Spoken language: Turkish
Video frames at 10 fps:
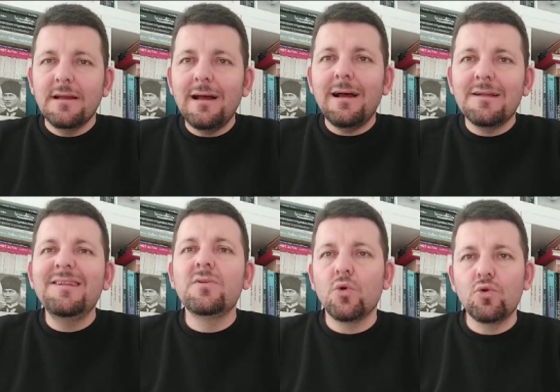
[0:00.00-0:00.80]
işte
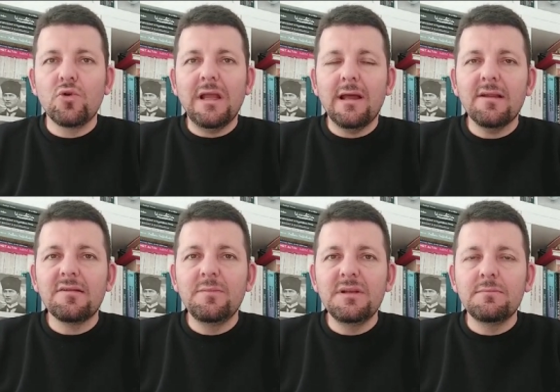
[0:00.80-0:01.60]
siz doldurun
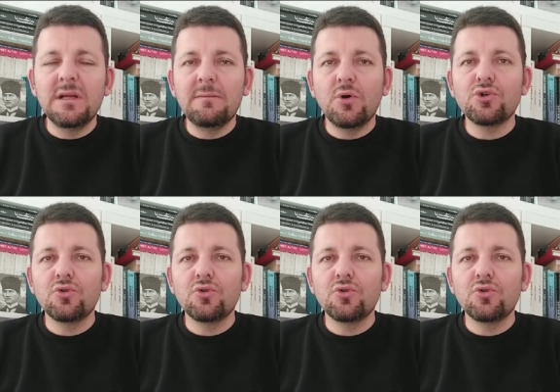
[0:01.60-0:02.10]
yani nasıl bir e,